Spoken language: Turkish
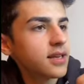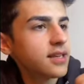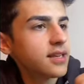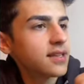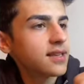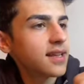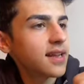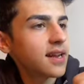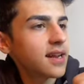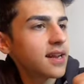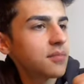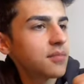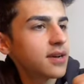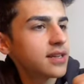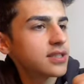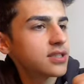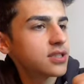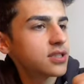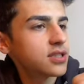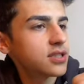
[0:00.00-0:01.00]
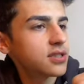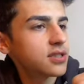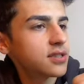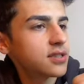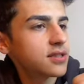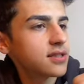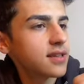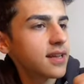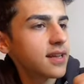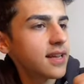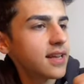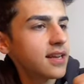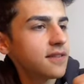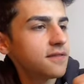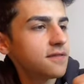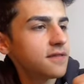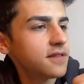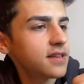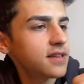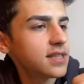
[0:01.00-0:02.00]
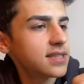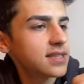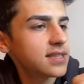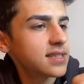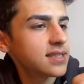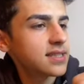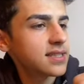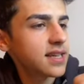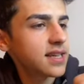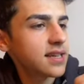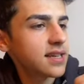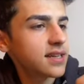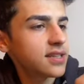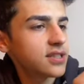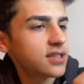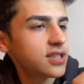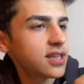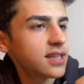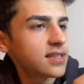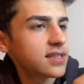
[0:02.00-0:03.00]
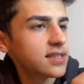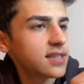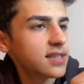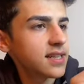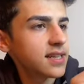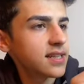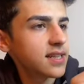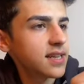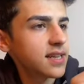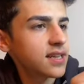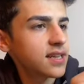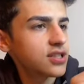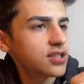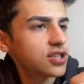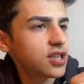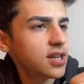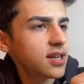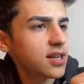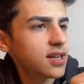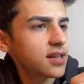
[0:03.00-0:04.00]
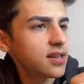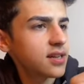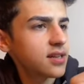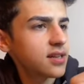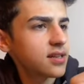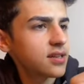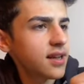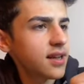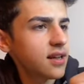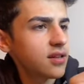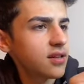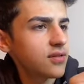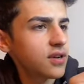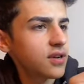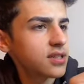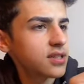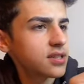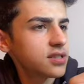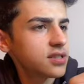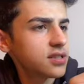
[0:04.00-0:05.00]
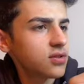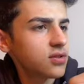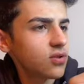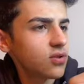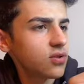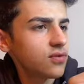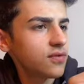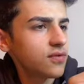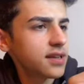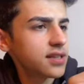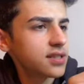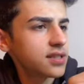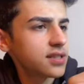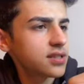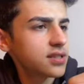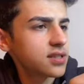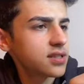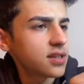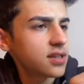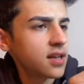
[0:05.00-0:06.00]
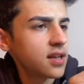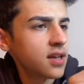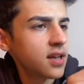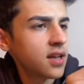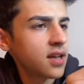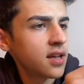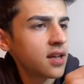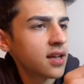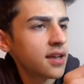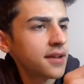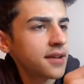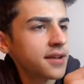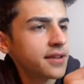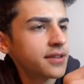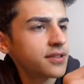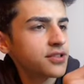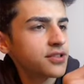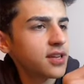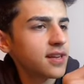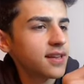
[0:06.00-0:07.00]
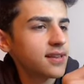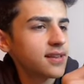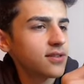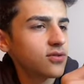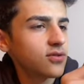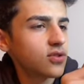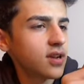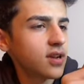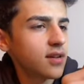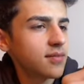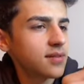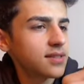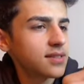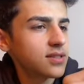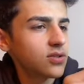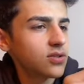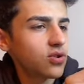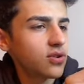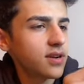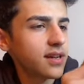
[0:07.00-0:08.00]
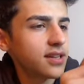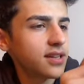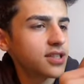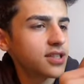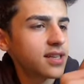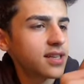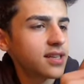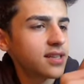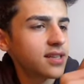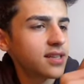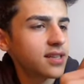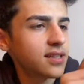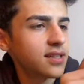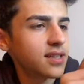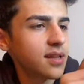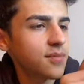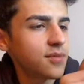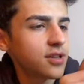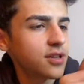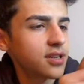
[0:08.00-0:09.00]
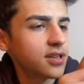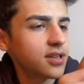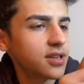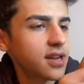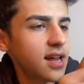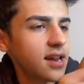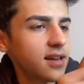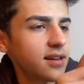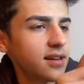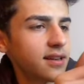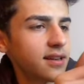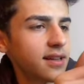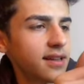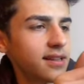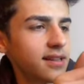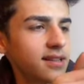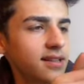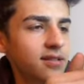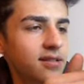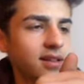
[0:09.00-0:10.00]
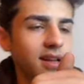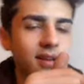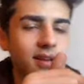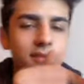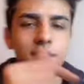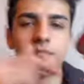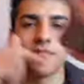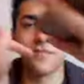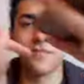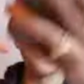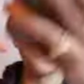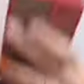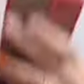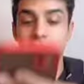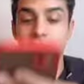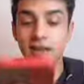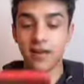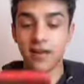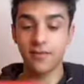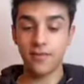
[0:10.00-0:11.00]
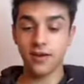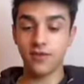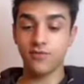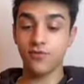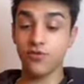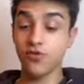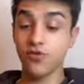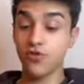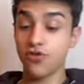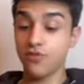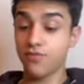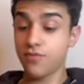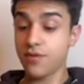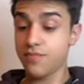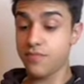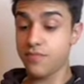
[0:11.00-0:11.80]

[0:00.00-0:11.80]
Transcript: Yiğit Erenbaş, Elif İzs, CSDC, Always, Always, Gelatin Kurabiyesi, Koray K, Yiğit Demir, Rel, Edit Time. Vallahi bak gördüm